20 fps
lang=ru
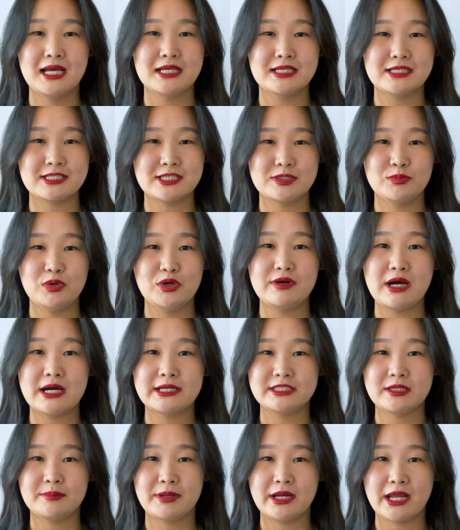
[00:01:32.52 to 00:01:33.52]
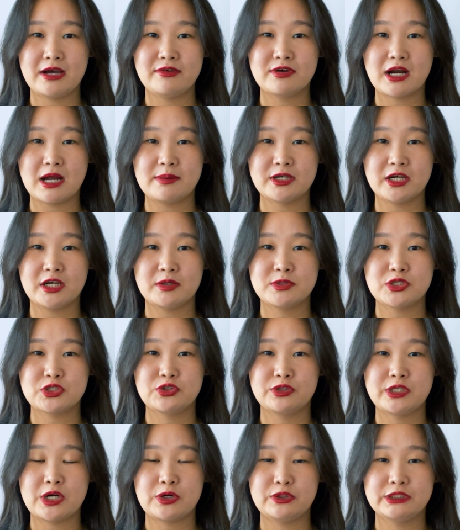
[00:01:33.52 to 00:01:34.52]
7 октября в рамках
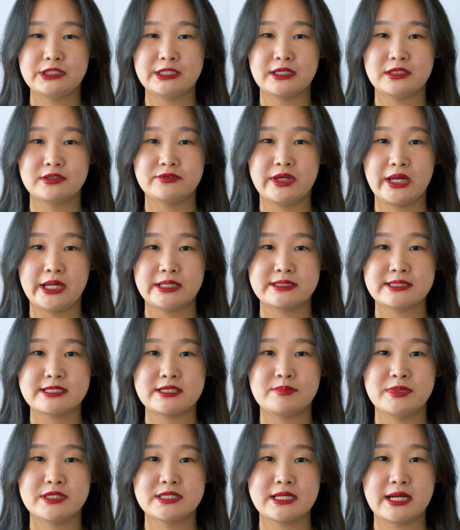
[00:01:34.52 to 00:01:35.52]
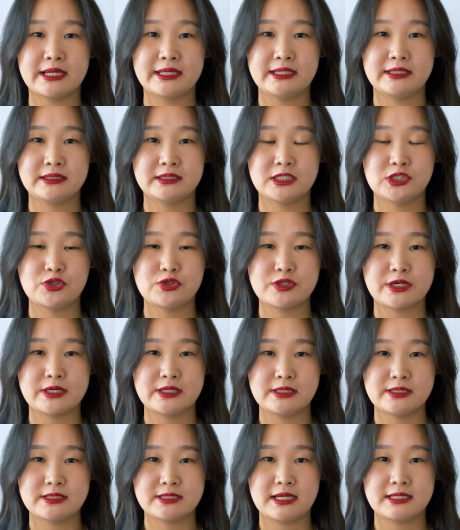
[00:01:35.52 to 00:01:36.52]
международной конференции «Безракетная
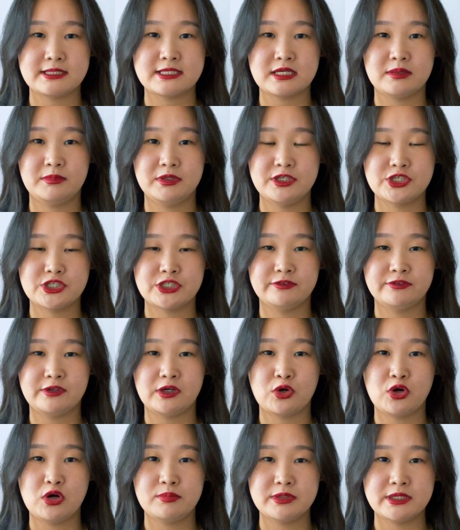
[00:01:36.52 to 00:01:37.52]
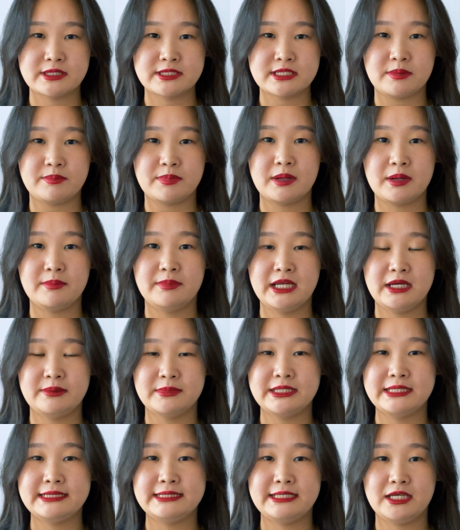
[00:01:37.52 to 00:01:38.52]
индустриализация ближнего комплекса. Проблемы,
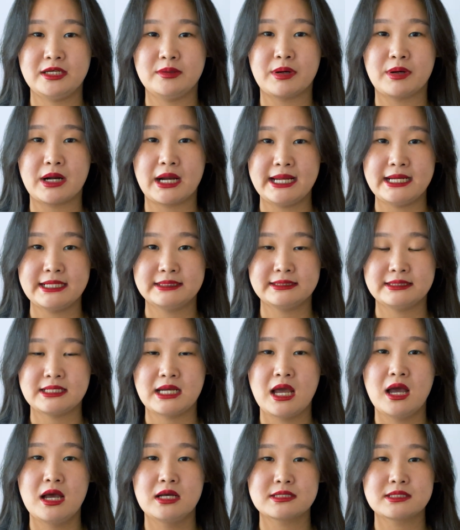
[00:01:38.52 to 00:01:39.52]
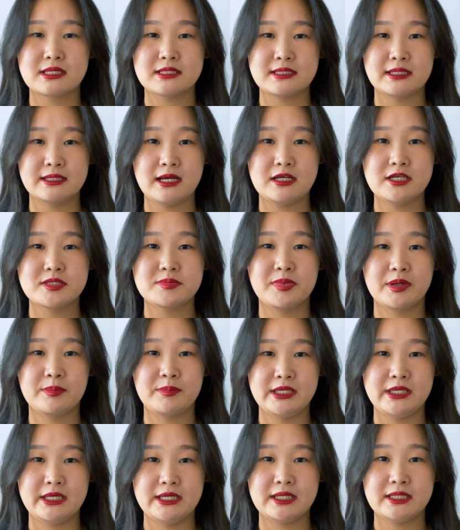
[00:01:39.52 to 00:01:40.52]
идеи, проекты» состоялась
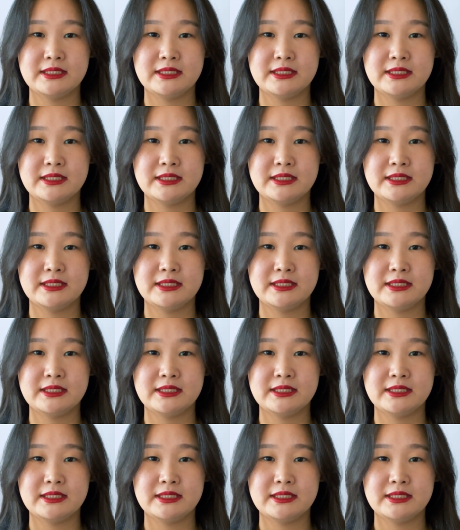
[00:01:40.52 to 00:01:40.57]
премьера